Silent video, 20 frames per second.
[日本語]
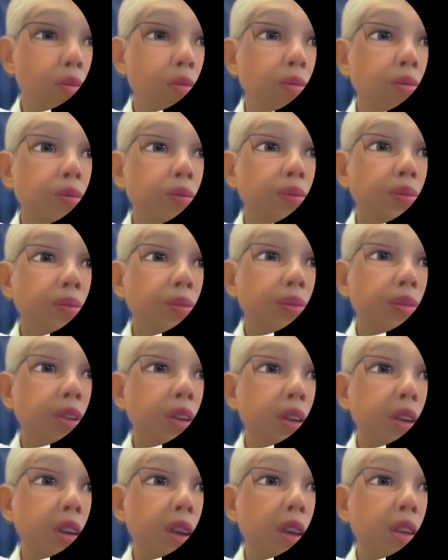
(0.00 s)
うん、
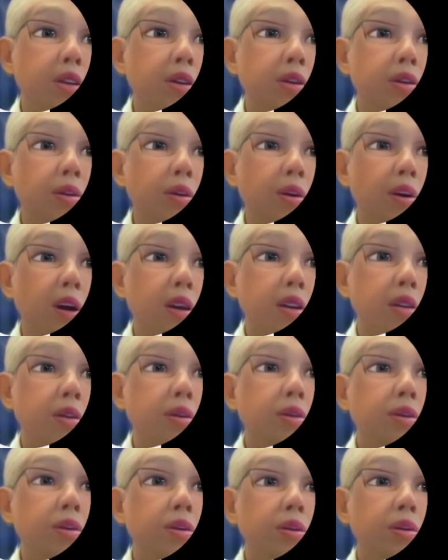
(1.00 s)
ケースとかい
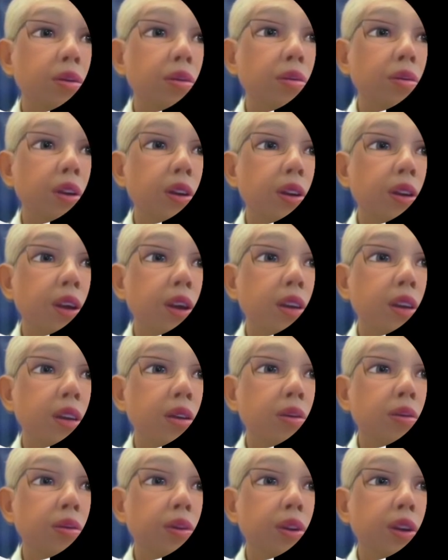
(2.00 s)
うのはな
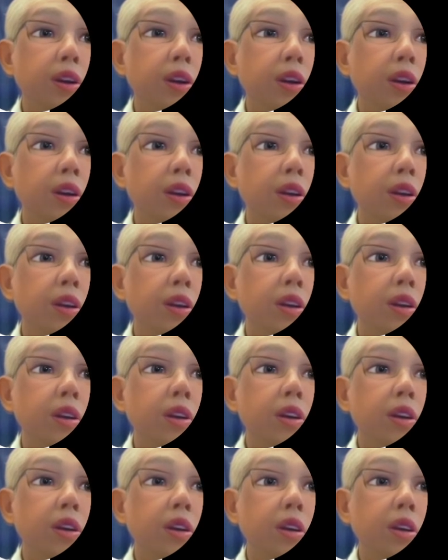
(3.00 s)
いので、
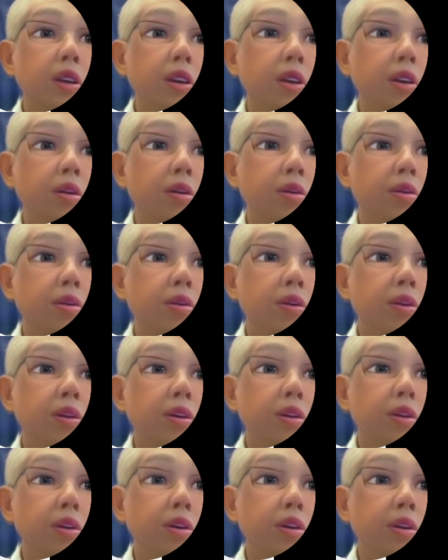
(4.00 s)
だこ
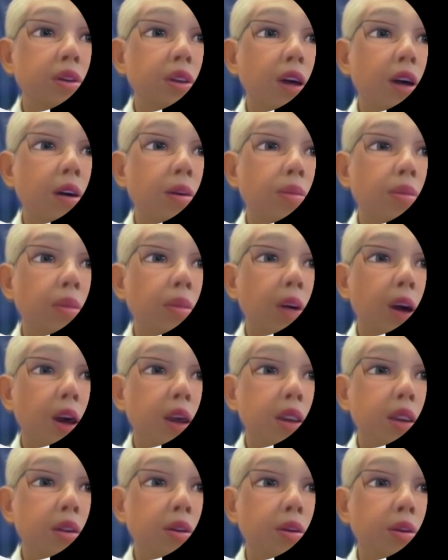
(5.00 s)
の
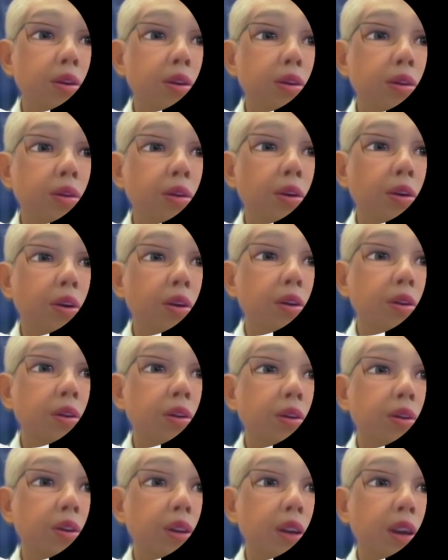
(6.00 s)
ナンバーイコール5
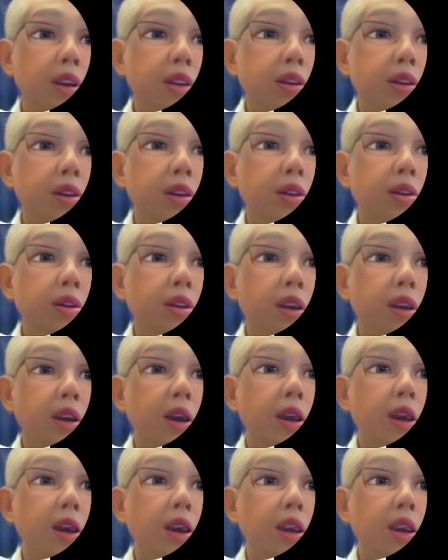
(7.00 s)
こんな感じですか
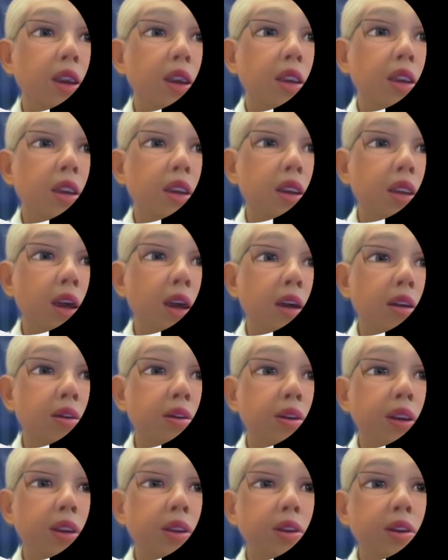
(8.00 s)
ね比
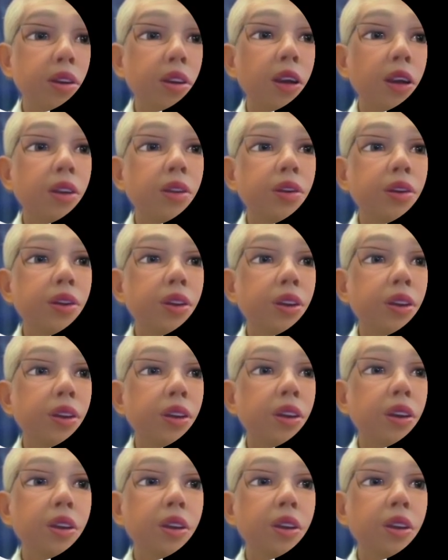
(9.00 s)
較演算子